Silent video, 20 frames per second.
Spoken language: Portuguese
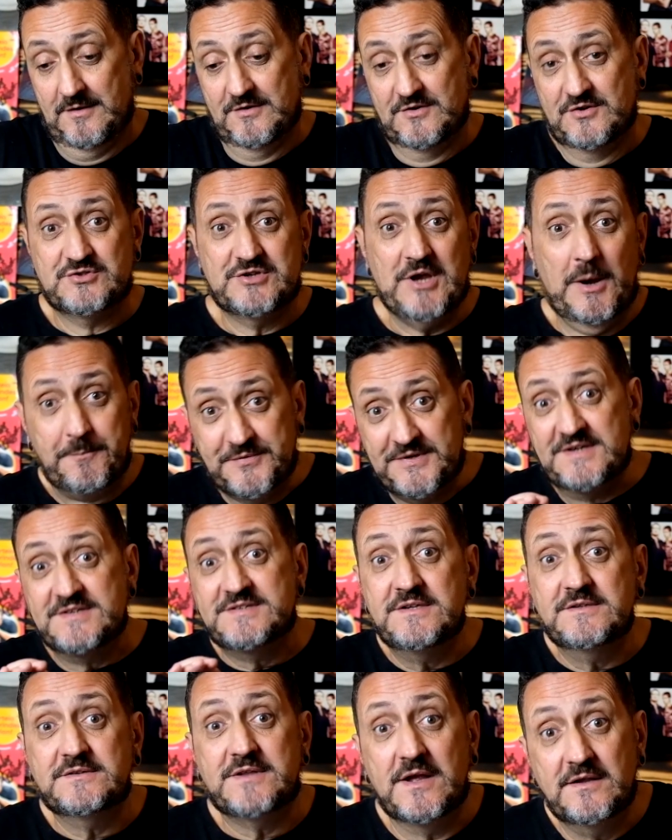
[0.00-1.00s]
Só para vocês
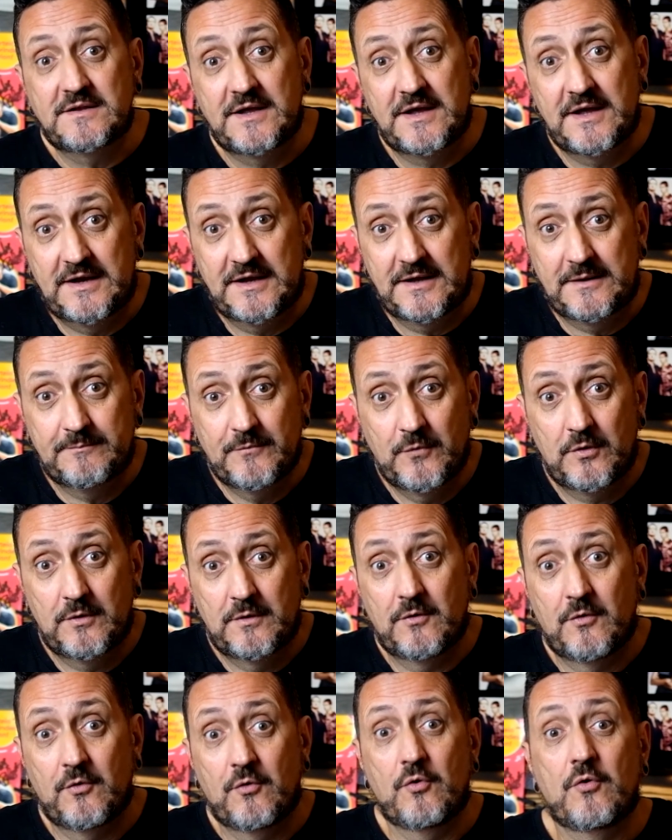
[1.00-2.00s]
entenderem,
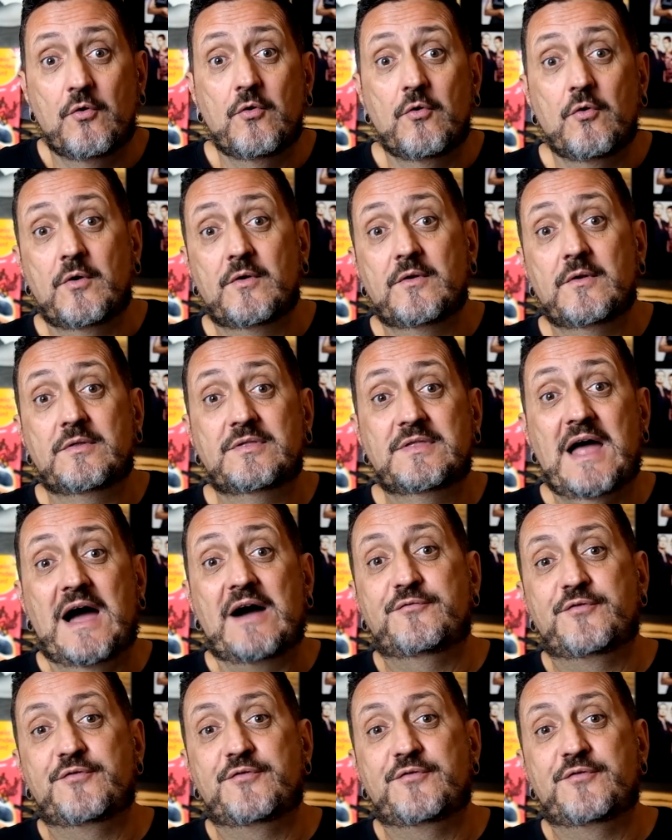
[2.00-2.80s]
na